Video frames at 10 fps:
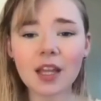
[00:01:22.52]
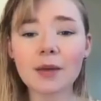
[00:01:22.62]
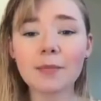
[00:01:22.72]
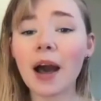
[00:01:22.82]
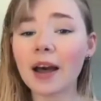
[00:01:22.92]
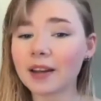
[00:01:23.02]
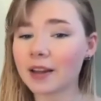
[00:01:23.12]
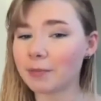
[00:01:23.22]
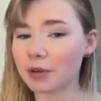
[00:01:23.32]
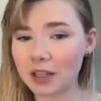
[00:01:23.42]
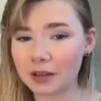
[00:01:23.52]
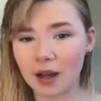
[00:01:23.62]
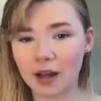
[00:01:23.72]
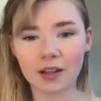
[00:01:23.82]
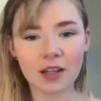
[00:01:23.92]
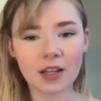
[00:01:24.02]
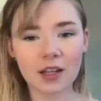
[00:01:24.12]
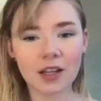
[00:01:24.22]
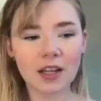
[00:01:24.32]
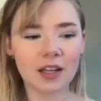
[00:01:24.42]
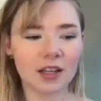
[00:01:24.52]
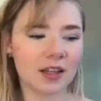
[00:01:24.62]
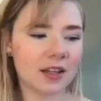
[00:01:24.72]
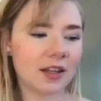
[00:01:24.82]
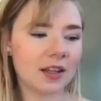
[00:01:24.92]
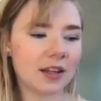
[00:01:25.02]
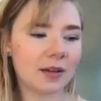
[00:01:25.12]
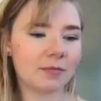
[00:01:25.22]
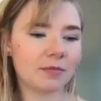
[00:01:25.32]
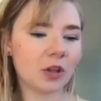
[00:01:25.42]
ma anche prima. Eh,